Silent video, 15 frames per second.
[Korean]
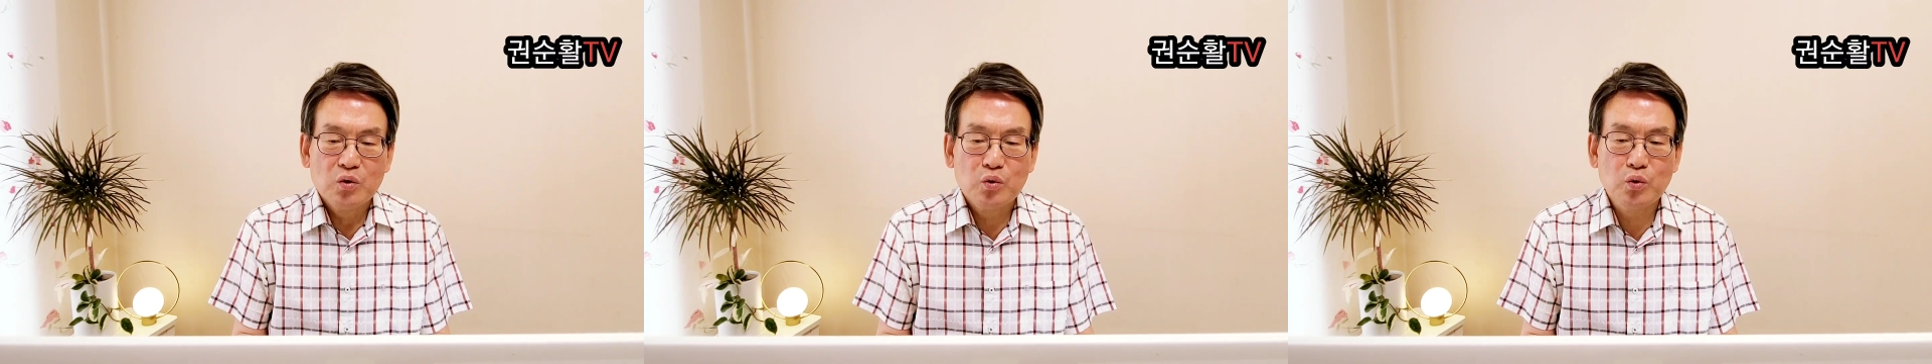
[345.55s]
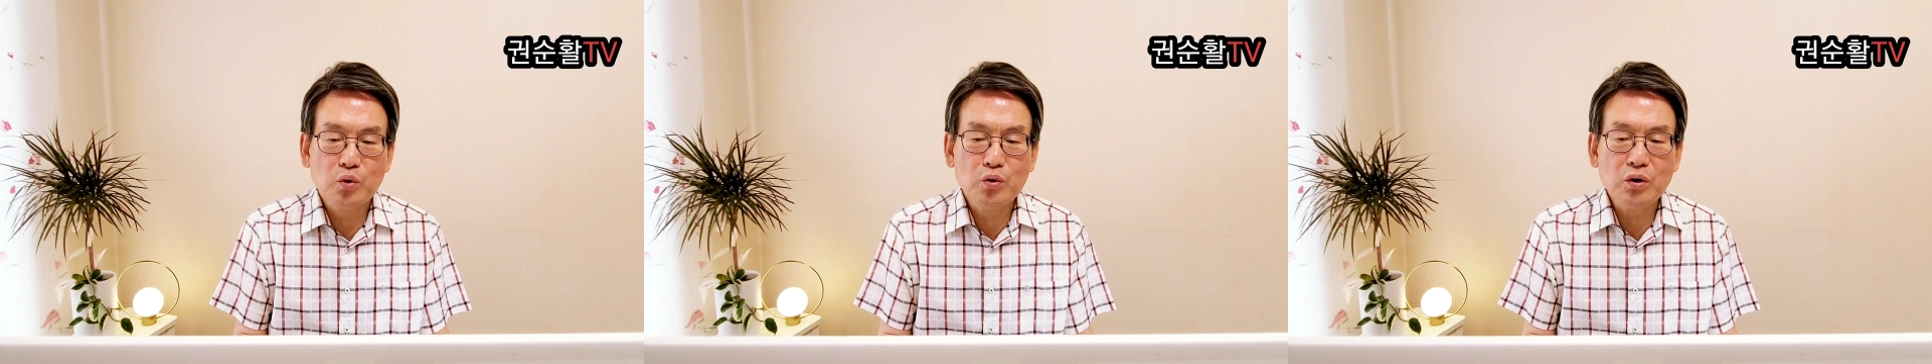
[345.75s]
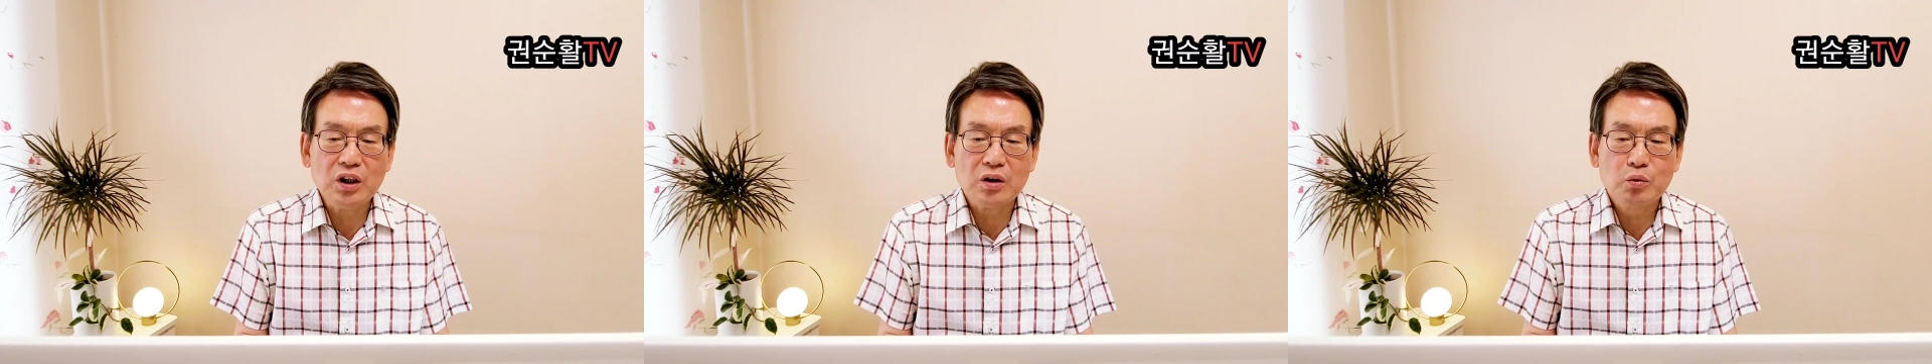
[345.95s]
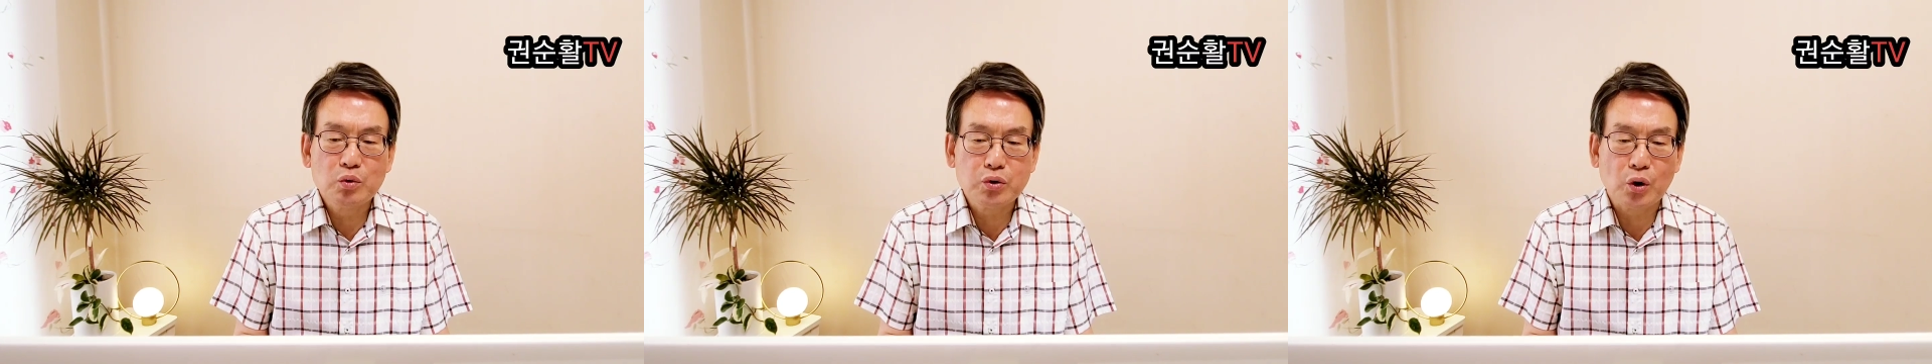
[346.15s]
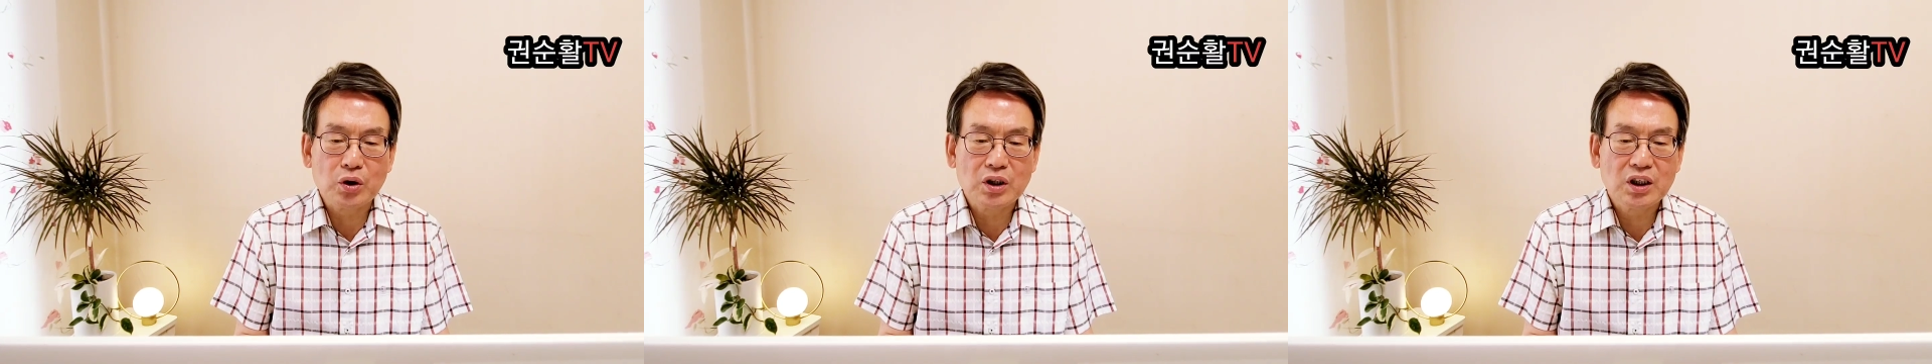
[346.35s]
누구를
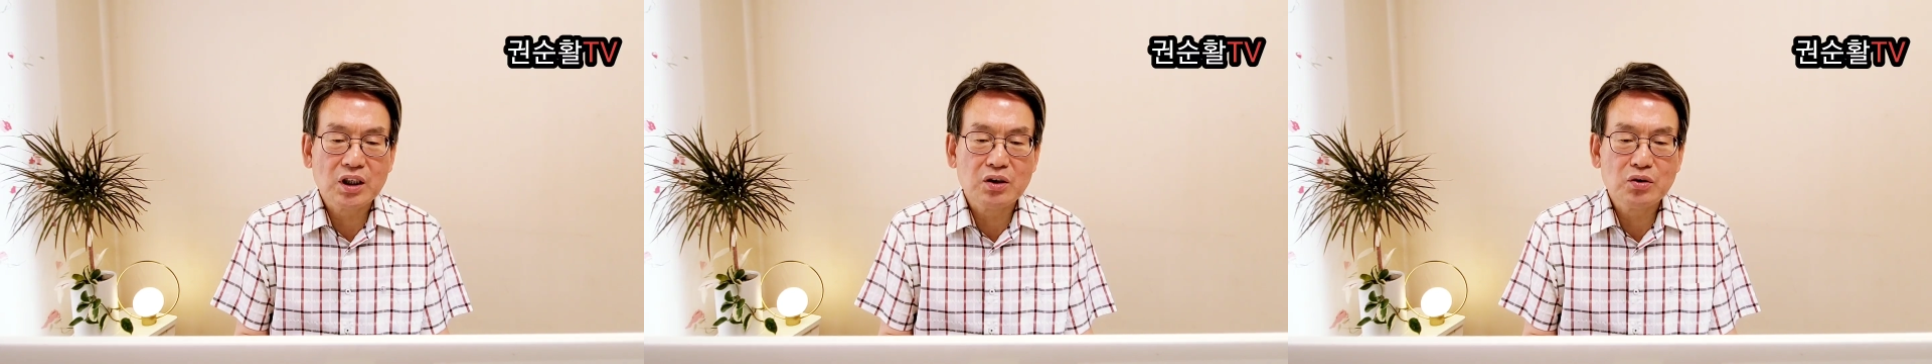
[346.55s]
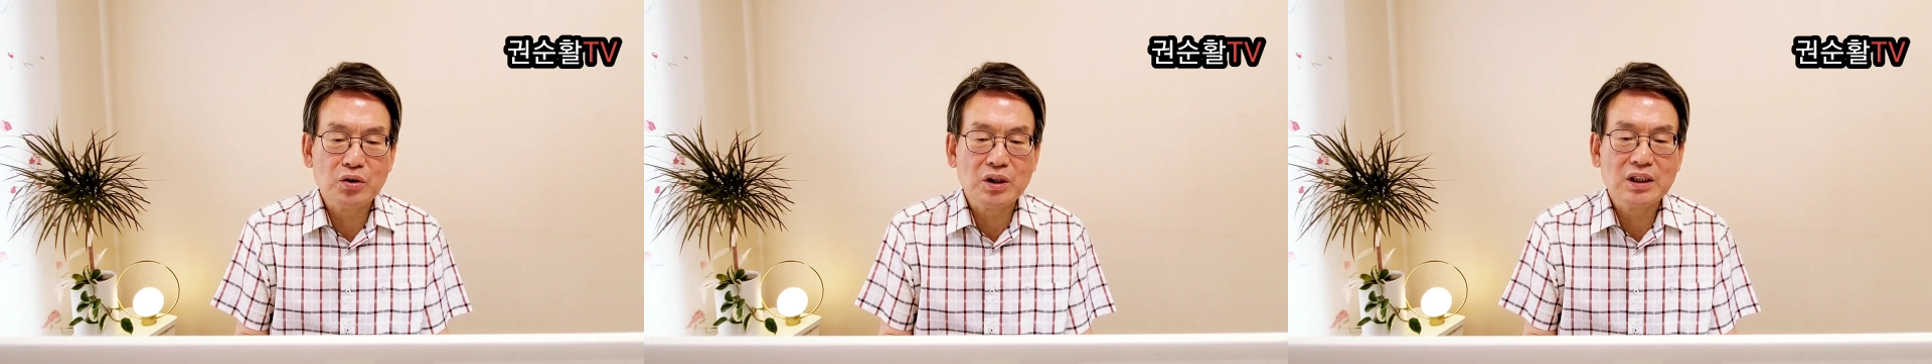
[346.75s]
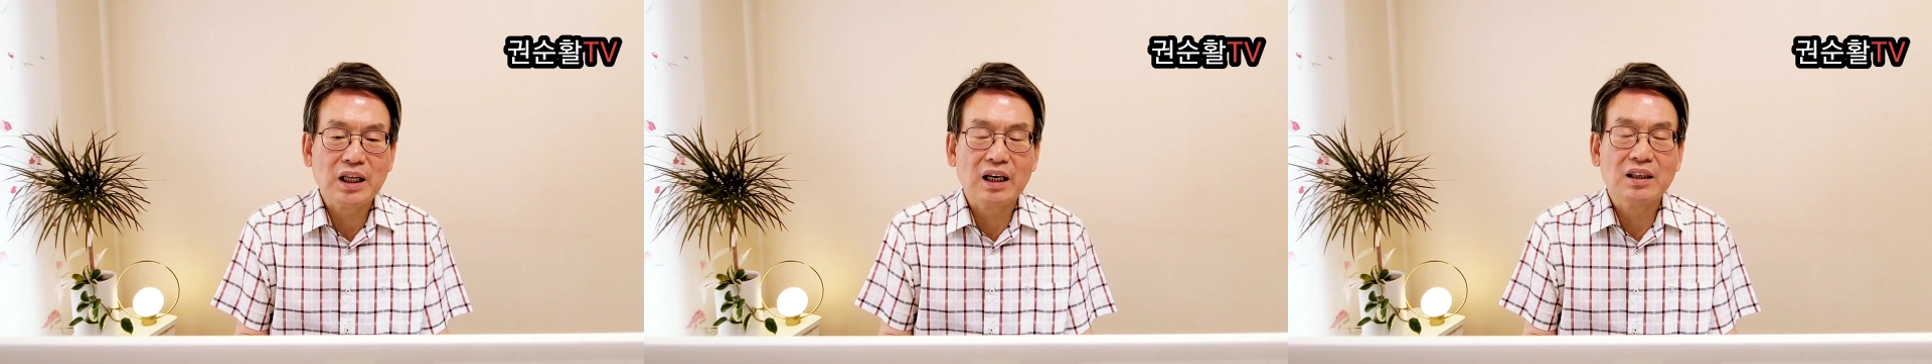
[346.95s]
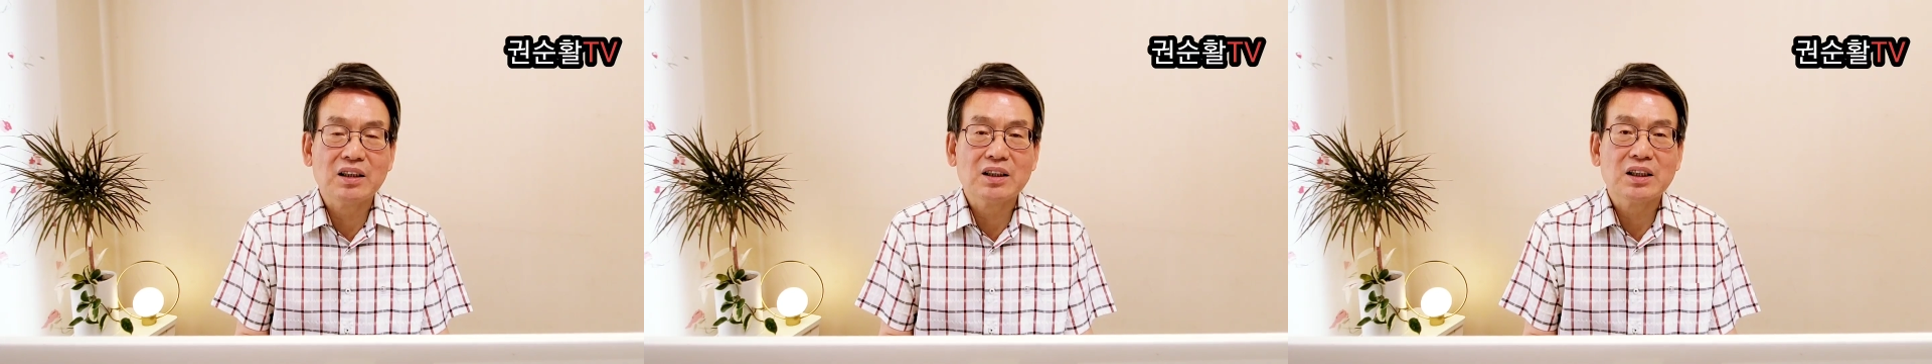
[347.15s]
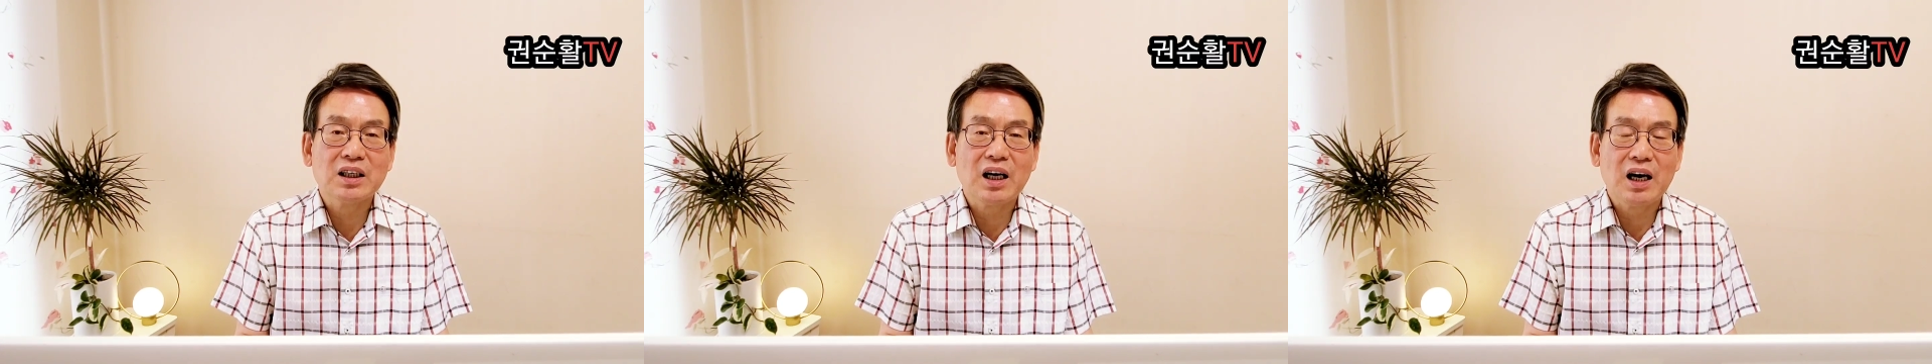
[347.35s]
구속시킬 수 있다는
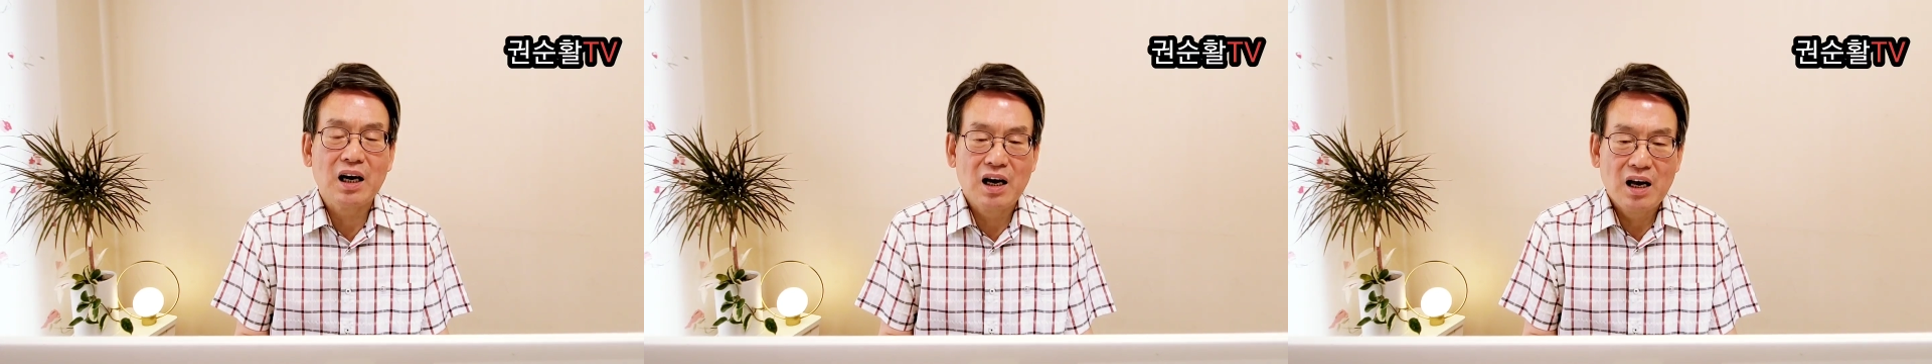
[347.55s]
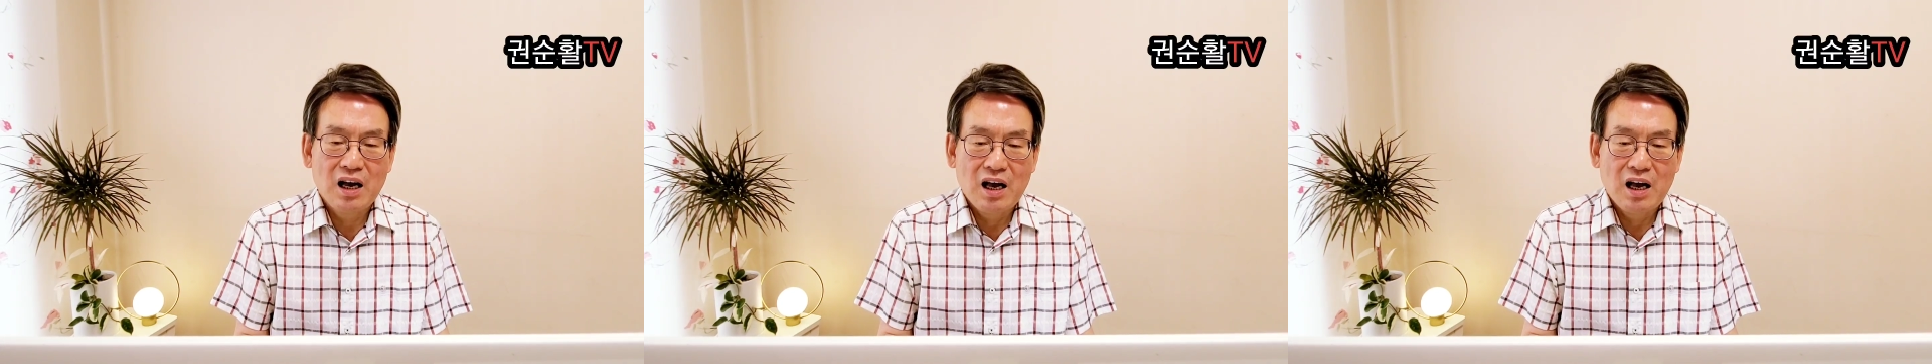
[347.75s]
것인가?